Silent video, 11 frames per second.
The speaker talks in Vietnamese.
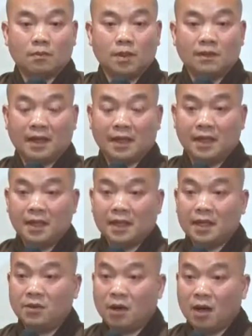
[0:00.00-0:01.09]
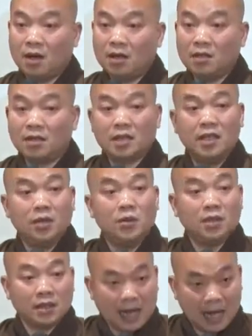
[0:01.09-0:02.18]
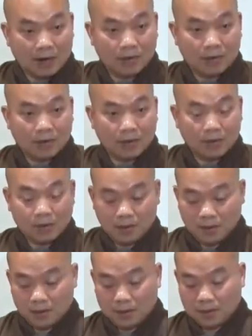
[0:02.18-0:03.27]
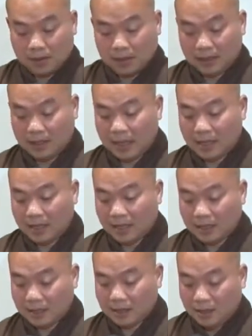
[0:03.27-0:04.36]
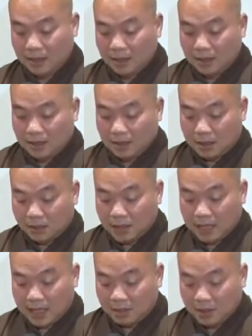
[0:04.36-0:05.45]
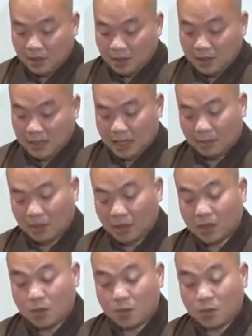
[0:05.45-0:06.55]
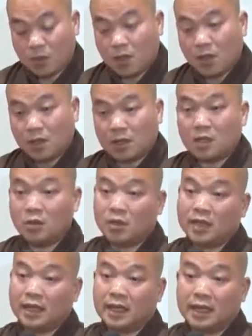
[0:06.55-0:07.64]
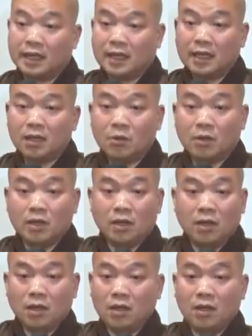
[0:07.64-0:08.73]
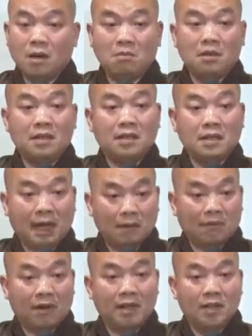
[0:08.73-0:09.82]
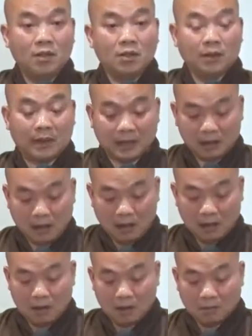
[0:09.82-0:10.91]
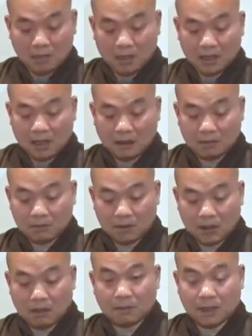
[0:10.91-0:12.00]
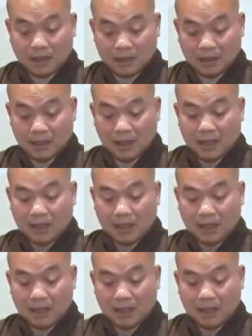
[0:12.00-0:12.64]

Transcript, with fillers: như vậy cái điều đó được hiểu như thế nào thành ra ở đây nhé à, quý ngài mới đưa ra một cái câu kết luận rằng cái câu kinh đó không nên đọc và hiếu theo cách đó mà nên đọc đọc rằng là gì